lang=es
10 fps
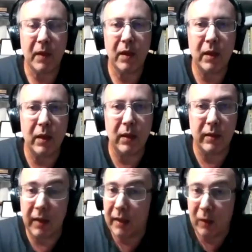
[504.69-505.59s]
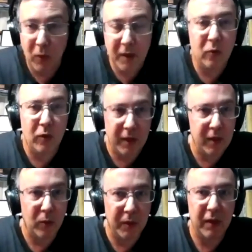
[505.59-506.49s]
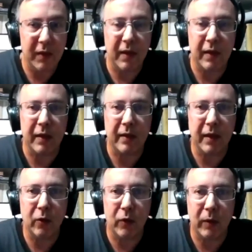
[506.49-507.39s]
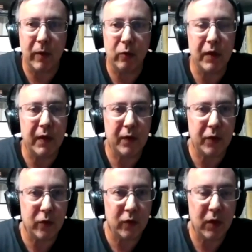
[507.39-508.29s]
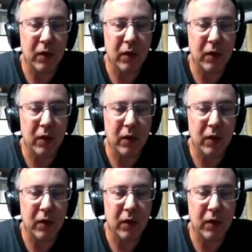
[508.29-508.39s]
eh, desde luego que obedece a criterios de valorización,